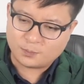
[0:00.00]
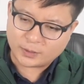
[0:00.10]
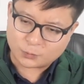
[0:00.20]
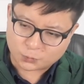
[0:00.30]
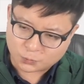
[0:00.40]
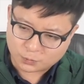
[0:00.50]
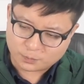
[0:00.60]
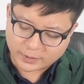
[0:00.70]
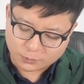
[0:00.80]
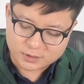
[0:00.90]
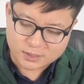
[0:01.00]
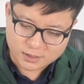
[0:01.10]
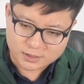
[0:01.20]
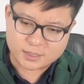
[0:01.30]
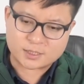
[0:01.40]
美国国美国的
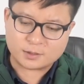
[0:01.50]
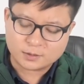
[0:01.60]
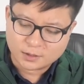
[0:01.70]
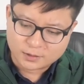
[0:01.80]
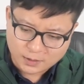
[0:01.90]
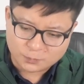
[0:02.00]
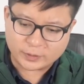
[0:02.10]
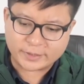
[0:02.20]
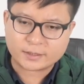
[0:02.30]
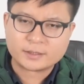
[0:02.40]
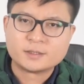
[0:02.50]
精英阶层认为，